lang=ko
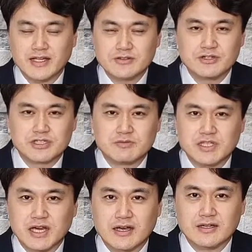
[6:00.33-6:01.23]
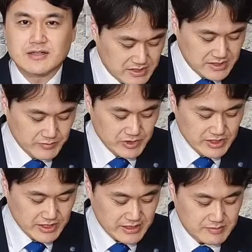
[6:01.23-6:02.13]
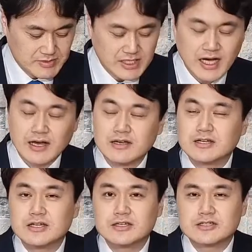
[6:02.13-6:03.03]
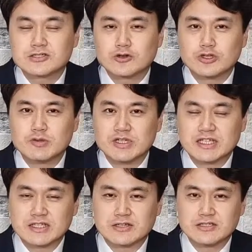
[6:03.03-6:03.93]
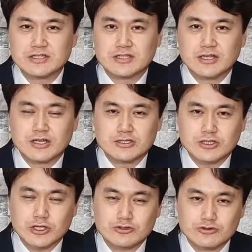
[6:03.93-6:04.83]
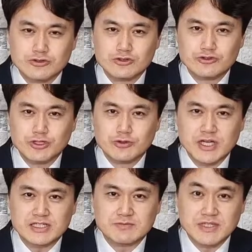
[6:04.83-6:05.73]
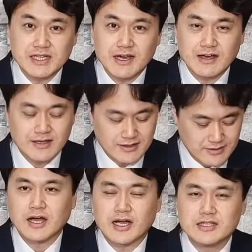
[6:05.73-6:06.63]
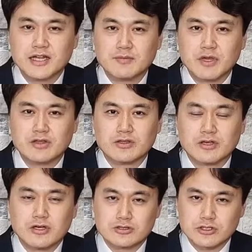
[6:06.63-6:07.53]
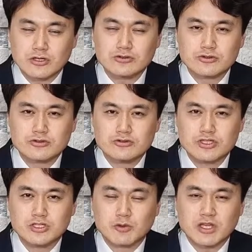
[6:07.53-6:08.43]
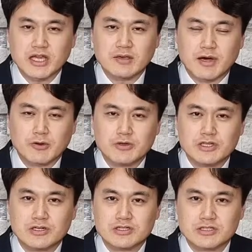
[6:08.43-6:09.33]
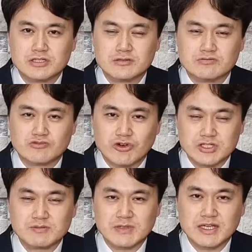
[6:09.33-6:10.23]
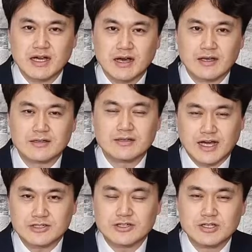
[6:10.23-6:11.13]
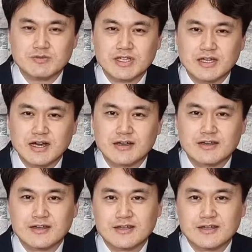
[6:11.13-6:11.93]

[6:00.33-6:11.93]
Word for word: 하는 것입니다. 질문 드리겠습니다. 성도님들께서는 천국을 누리고 계십니까? 아니라면 천국을 누리지 못하게 막고 있는 것은 무엇입니까? 가정입니까?